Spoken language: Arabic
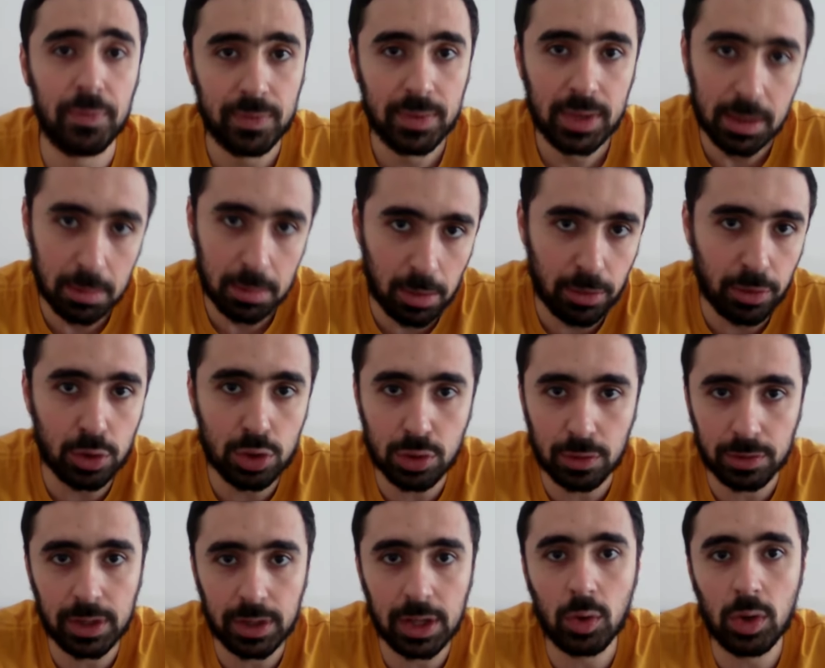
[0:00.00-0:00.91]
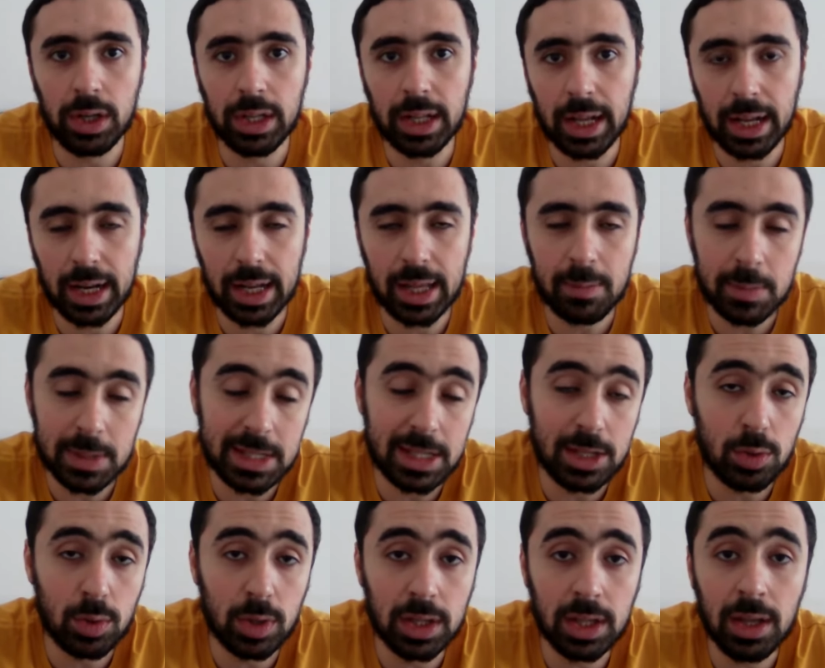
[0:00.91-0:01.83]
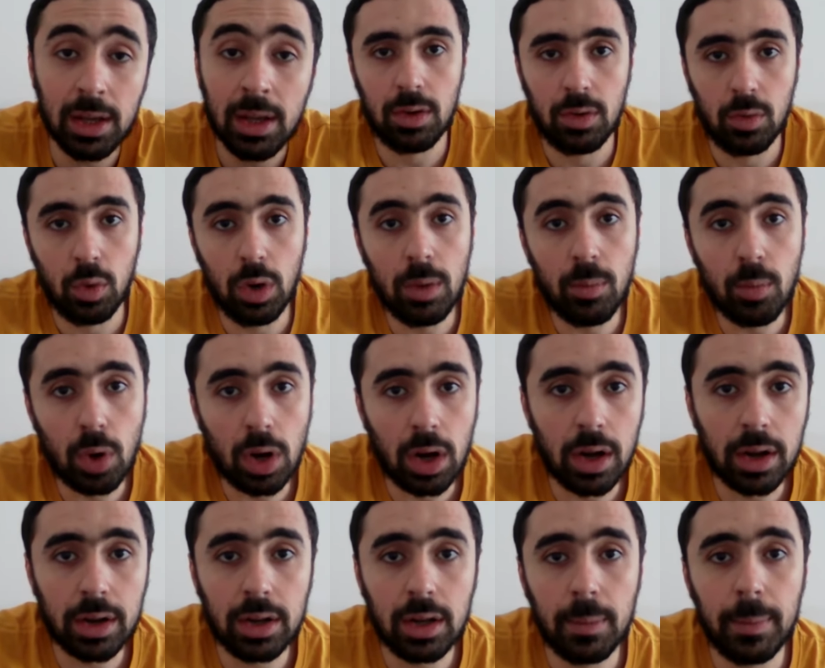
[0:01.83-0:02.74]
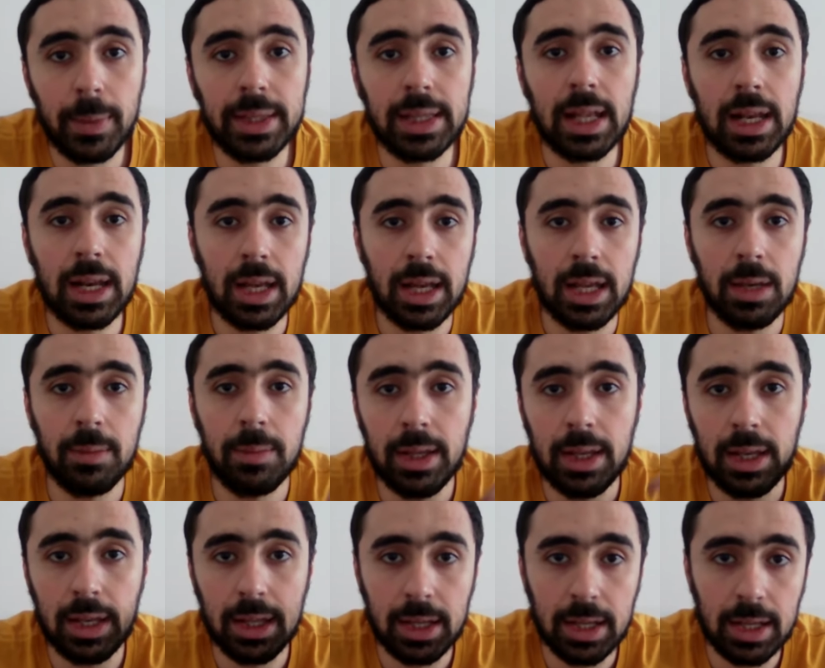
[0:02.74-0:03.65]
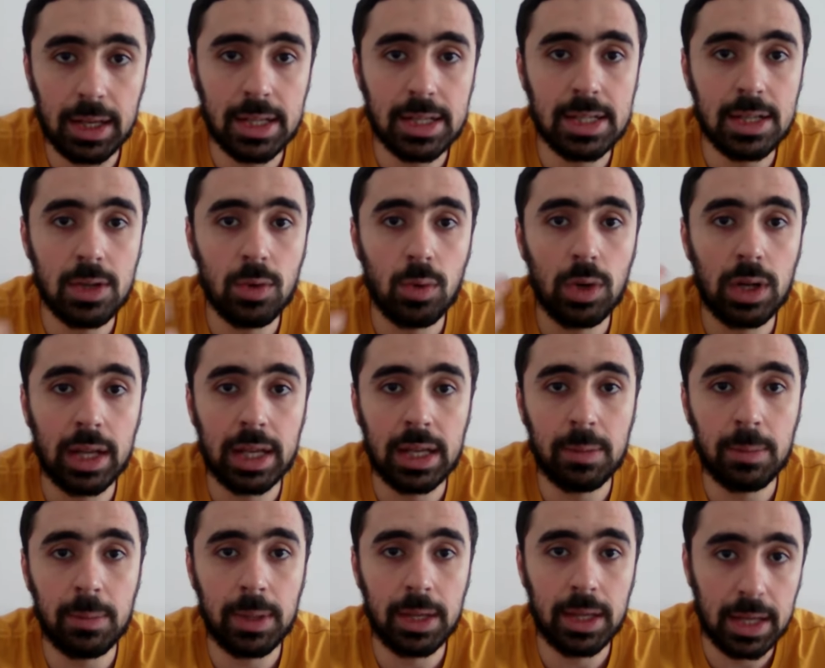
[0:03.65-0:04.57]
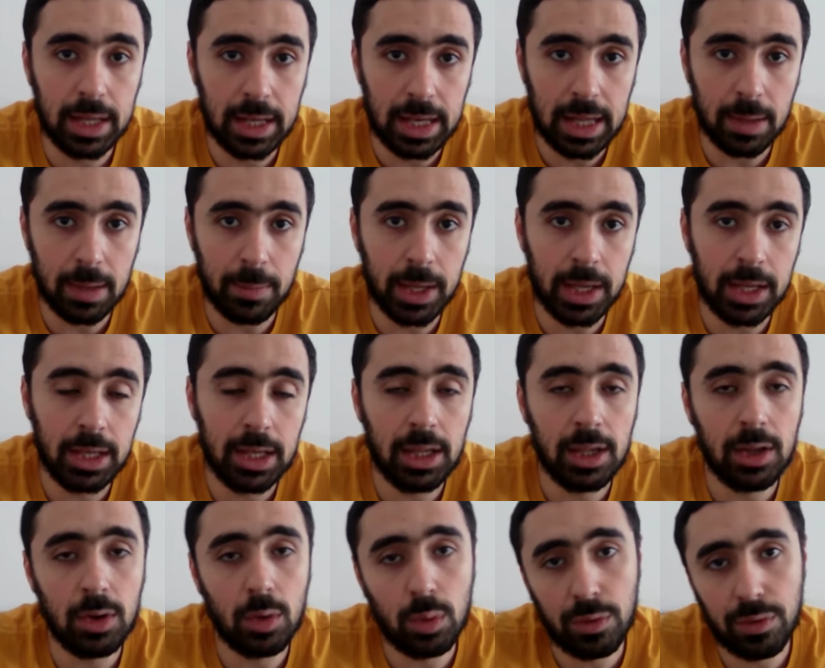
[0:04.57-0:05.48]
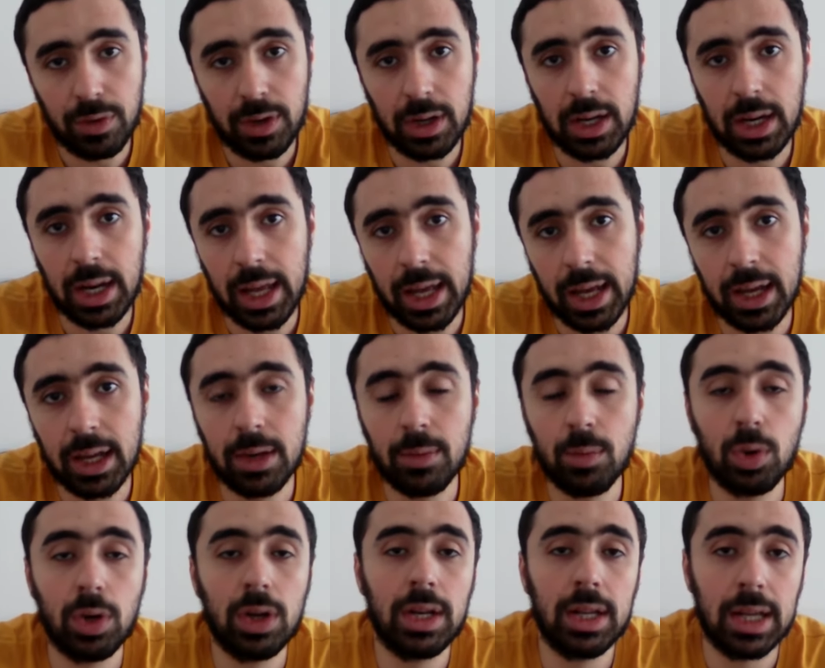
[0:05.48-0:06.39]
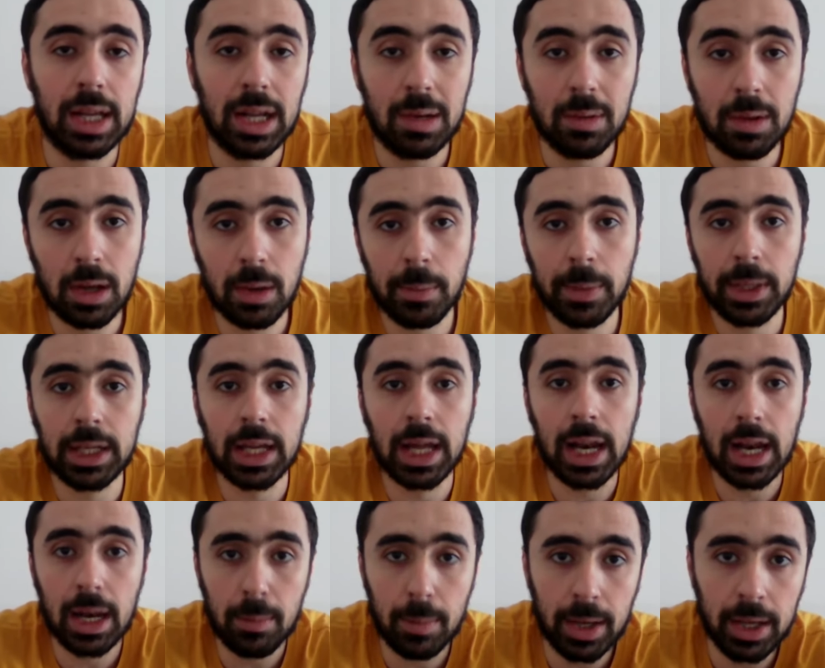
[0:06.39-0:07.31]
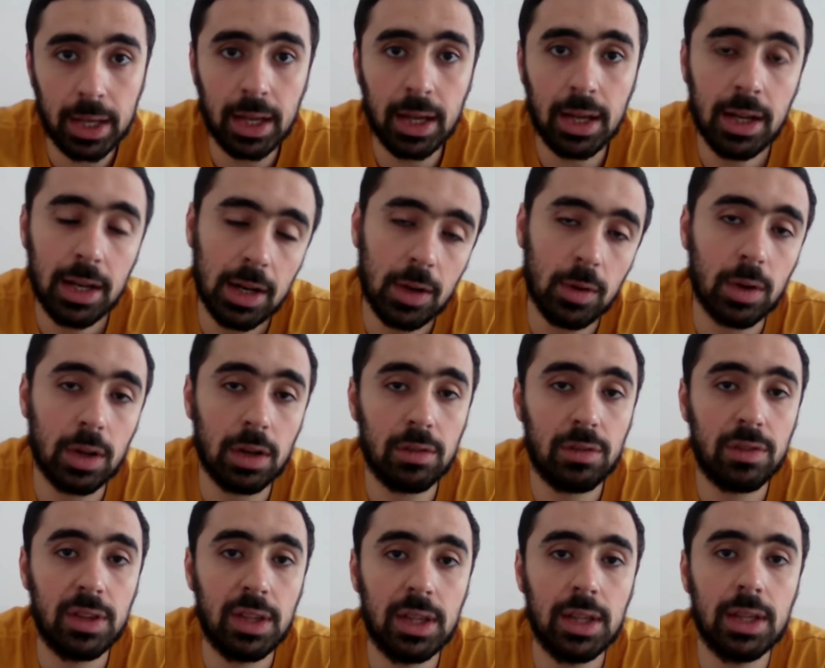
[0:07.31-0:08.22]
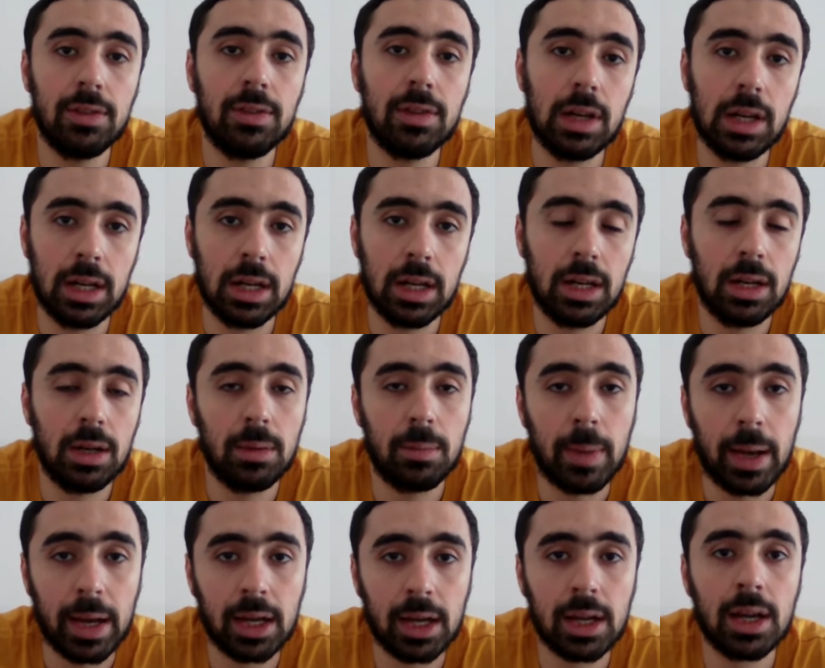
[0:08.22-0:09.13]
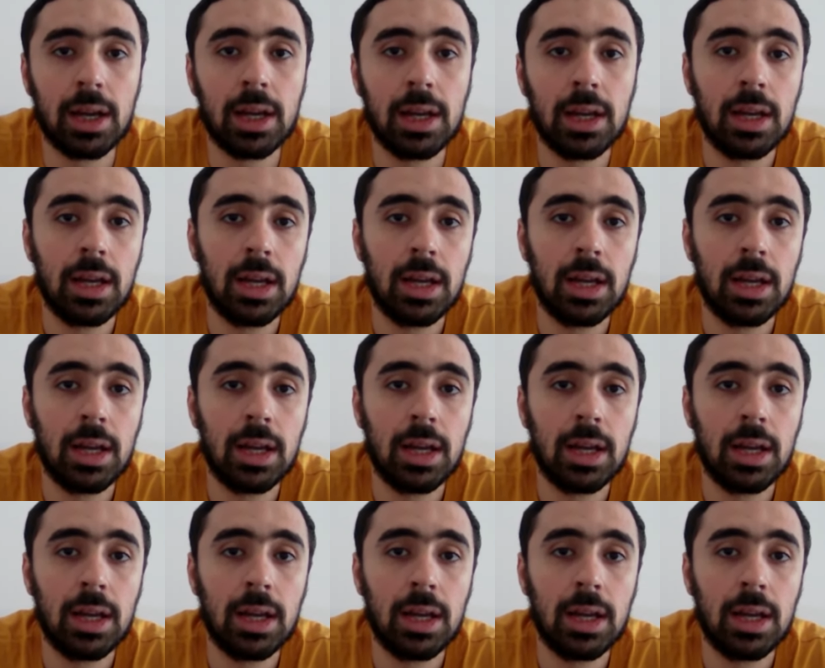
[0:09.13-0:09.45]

المفروض شفناه كلنا على ام بي سي وكده والمقارنه بين الانمي الانجليزي والانمي الياباني وفي الاخر ممكن نتكلم كمان عن المانجا لو كان في في المانجا